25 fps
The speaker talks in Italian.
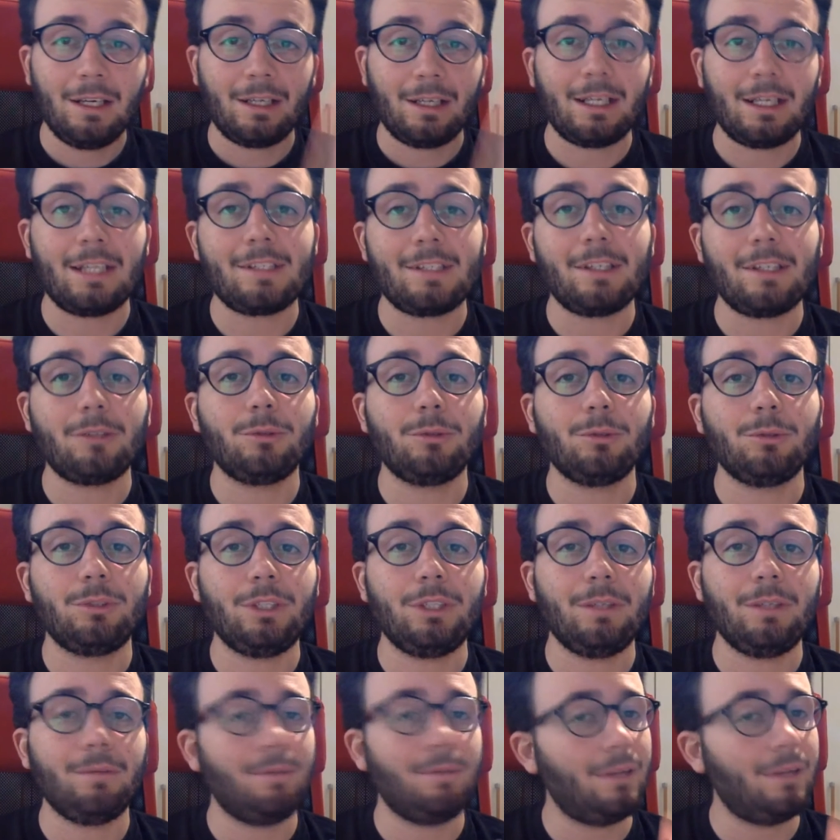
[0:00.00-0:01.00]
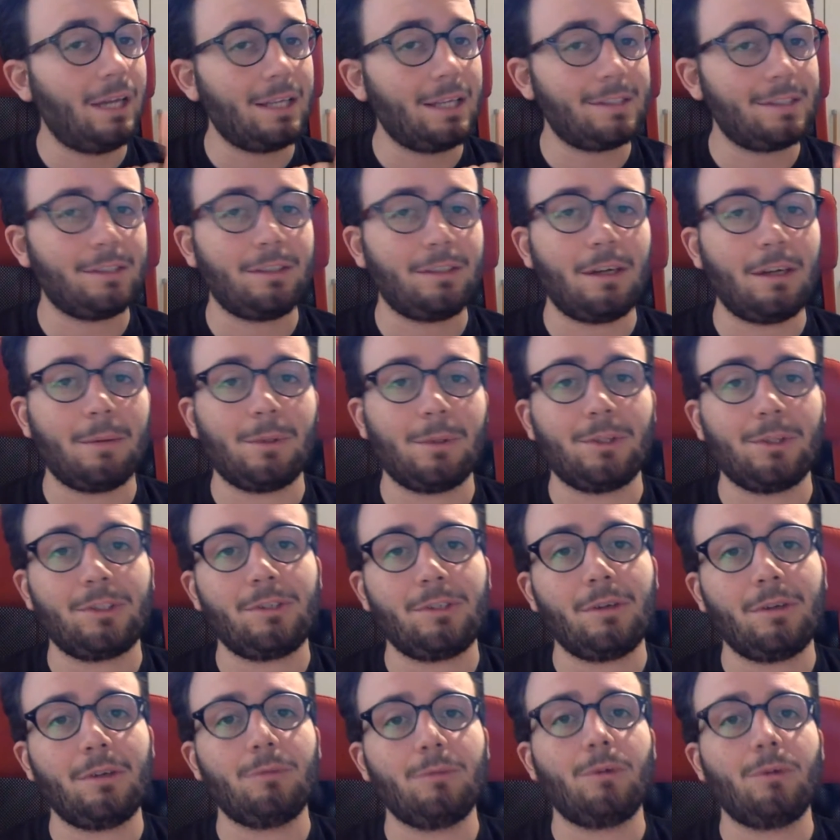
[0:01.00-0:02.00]
Grazie a tutti, a settimana
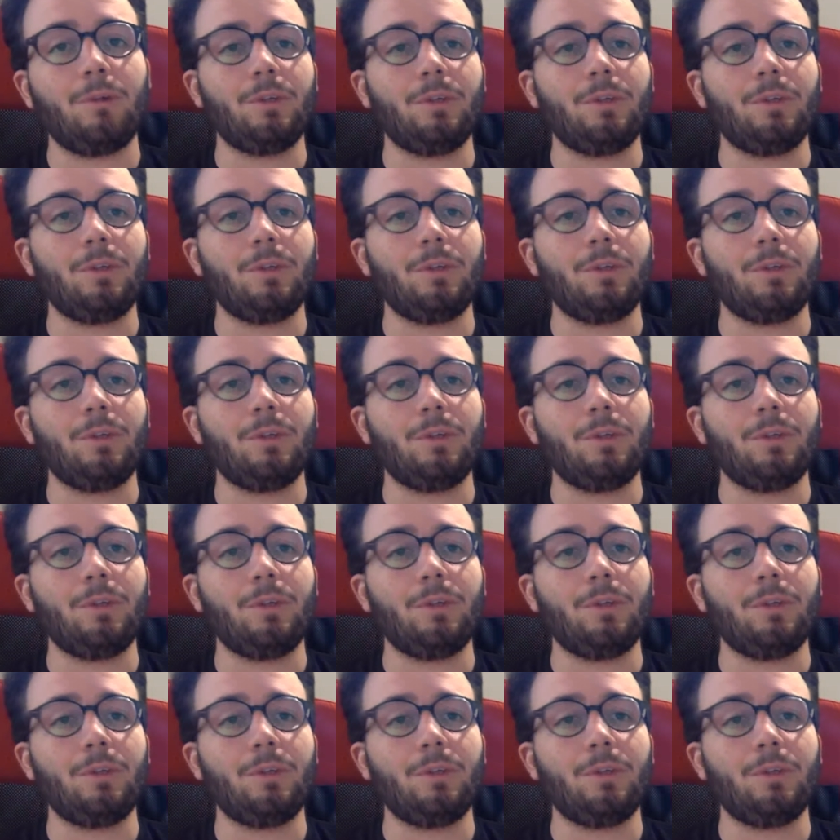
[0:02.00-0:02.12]
prossima, nuovo